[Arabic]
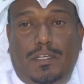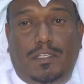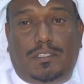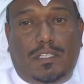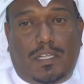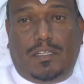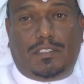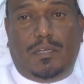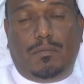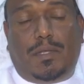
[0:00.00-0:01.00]
الشجر اللي
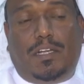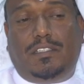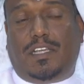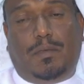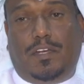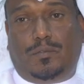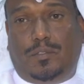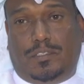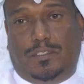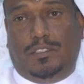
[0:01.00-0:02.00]
جاي من برا يتعب على
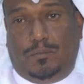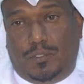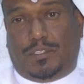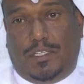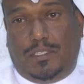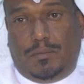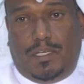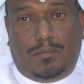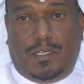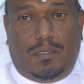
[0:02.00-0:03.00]
طول يموت يعني
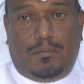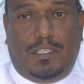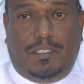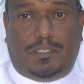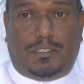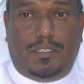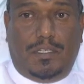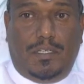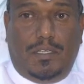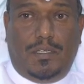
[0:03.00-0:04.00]
ما ما ما يعيش
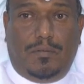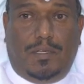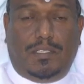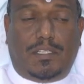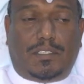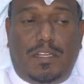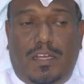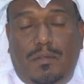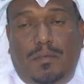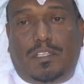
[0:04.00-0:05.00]
فعلى اساس
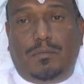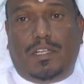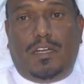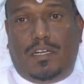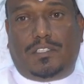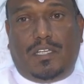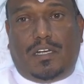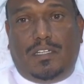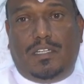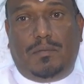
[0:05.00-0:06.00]
كذا انا معتمد على
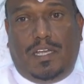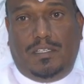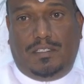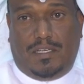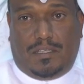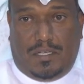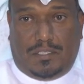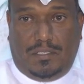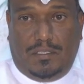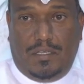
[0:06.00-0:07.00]
الاشجار اللي هي المحليه اكثر
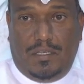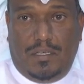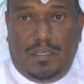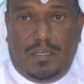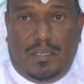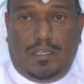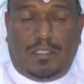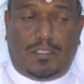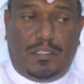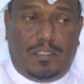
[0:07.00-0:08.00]
شيء على
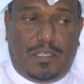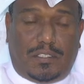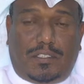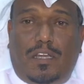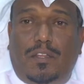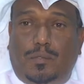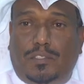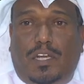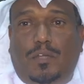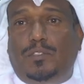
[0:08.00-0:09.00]
اساس ان الناس تاخذها
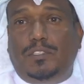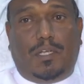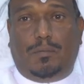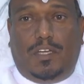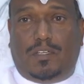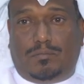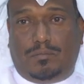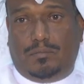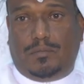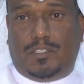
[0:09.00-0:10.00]
وتزرعها وتنجح معاهم
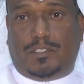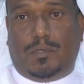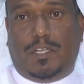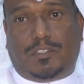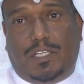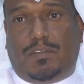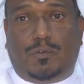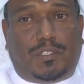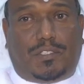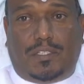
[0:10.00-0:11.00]
سواء صيف
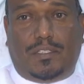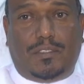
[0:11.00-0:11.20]
او شتاء